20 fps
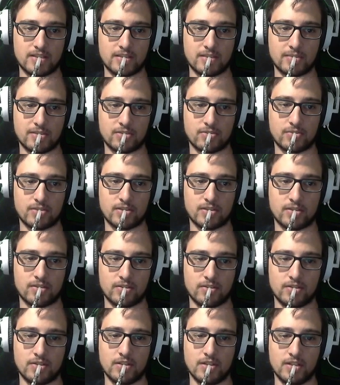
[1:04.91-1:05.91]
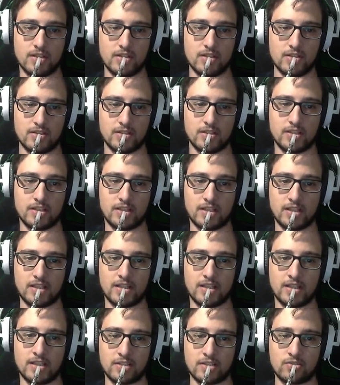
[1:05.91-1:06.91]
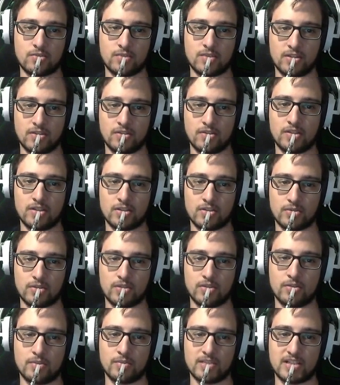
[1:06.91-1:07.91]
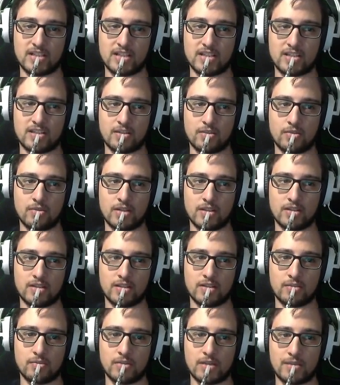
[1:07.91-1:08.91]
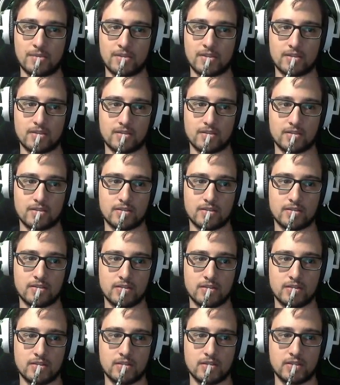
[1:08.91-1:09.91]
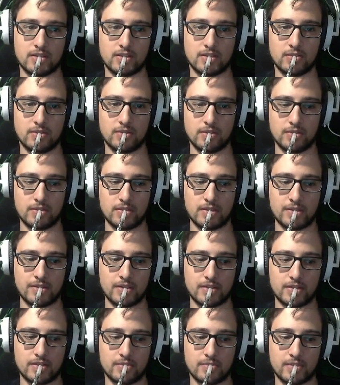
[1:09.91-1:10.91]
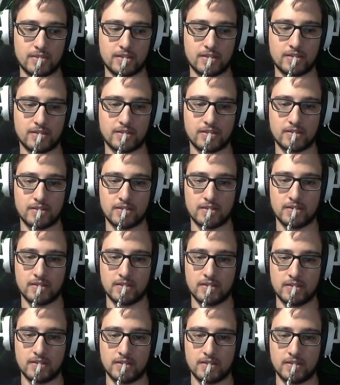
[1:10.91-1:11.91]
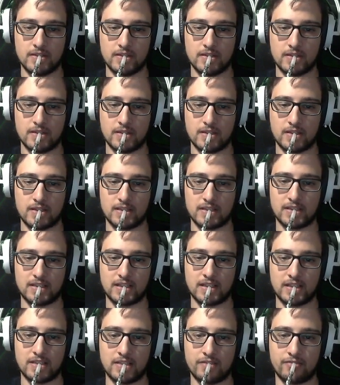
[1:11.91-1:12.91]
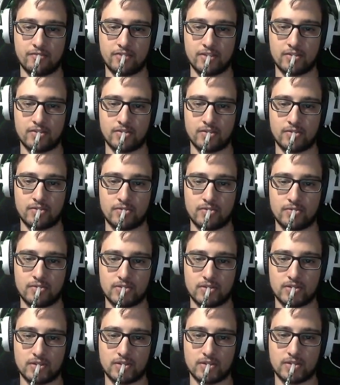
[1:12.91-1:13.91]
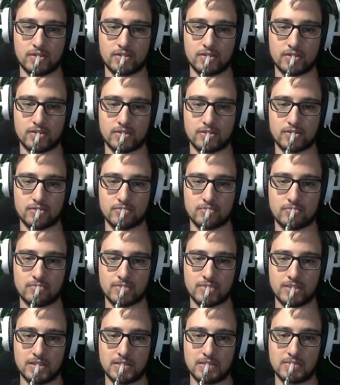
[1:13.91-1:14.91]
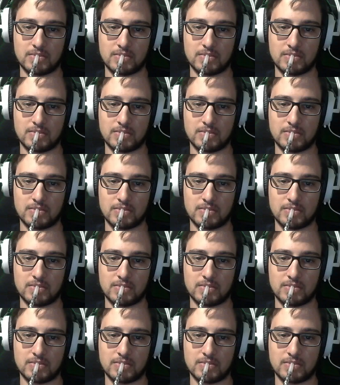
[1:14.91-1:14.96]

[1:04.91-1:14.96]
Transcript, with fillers: Este va subiendo. Irá, subiendo, irá subiendo, pasará a tener, una, B. Oh, a ver, espera. Katana Infection Custer. Vale.